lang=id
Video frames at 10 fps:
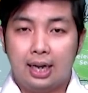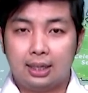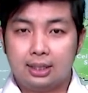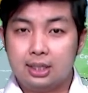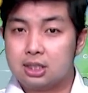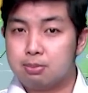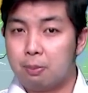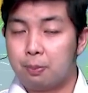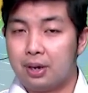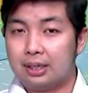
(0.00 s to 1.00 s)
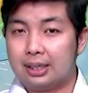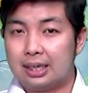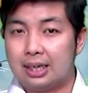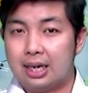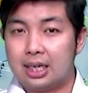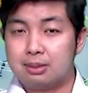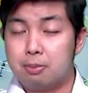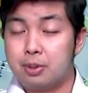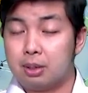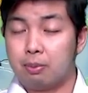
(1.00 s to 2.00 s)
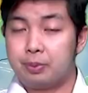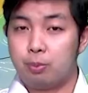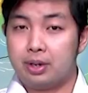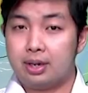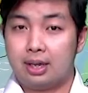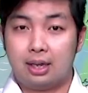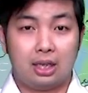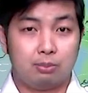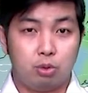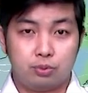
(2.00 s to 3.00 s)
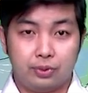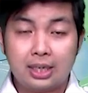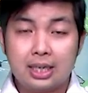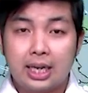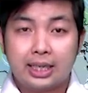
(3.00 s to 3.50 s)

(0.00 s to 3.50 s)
Hal ini disebabkan karena adanya beberapa fenomena atmosfer.